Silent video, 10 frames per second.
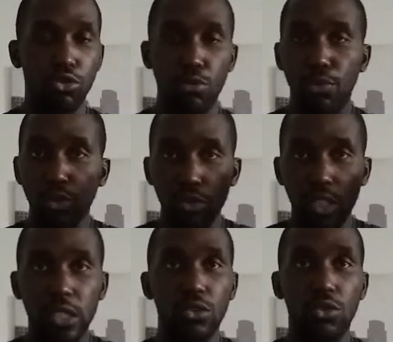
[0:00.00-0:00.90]
tu peux
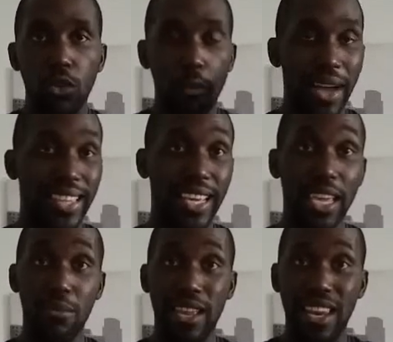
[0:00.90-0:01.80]
de, ne pas
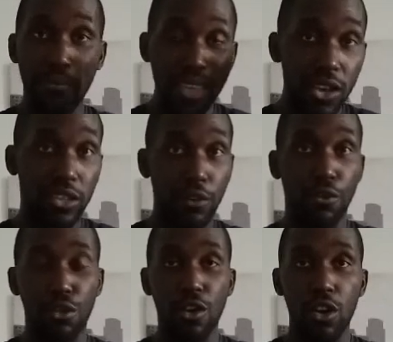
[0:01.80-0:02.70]
attaquer, mais les meilleurs
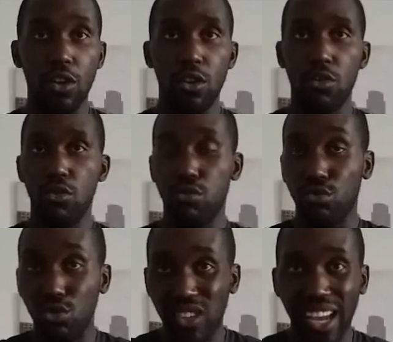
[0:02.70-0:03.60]
défenseurs sont
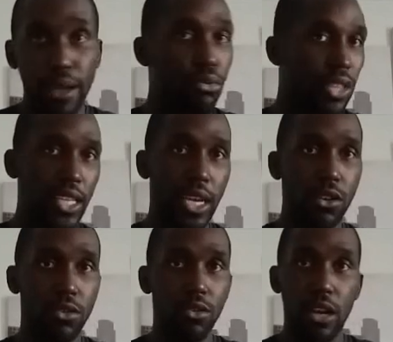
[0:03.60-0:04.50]
de très bons
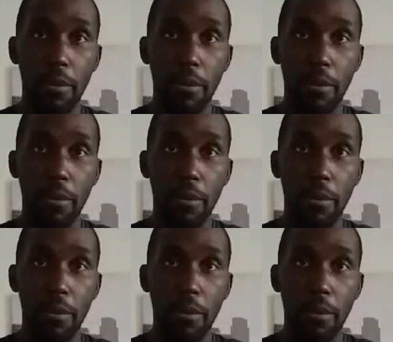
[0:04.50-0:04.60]
attaquants.